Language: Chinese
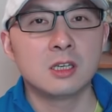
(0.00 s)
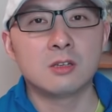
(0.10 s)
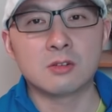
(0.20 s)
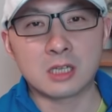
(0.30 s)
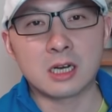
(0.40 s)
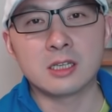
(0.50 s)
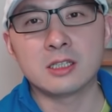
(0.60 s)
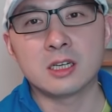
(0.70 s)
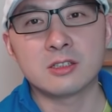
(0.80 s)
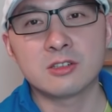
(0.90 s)
我查了
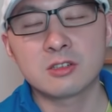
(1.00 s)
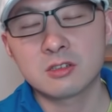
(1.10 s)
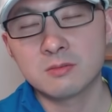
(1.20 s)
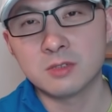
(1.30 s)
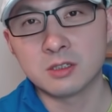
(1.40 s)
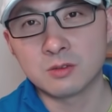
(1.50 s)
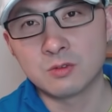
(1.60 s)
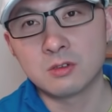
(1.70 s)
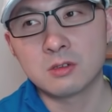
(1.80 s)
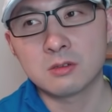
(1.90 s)
一下，其实是美
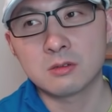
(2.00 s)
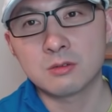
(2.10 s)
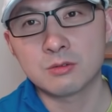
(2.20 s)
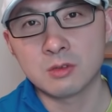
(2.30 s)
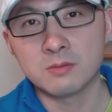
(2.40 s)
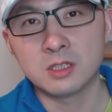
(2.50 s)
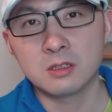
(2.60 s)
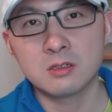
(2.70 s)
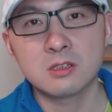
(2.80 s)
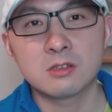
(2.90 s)
国选
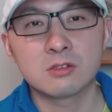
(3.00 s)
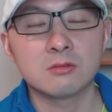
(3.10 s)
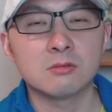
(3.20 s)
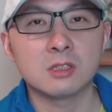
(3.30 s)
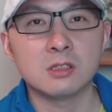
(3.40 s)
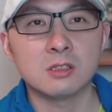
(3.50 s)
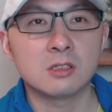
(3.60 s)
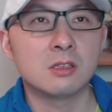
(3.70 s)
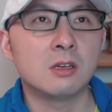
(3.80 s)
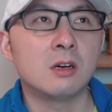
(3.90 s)
民登记制度的一
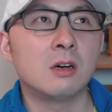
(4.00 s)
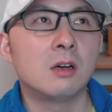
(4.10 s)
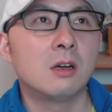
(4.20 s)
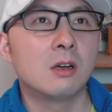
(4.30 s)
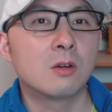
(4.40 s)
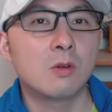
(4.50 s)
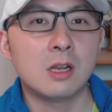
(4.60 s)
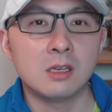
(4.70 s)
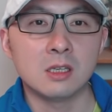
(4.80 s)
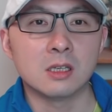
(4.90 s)
个
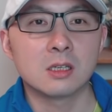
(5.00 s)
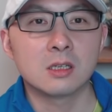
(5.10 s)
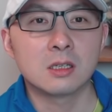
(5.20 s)
惯例。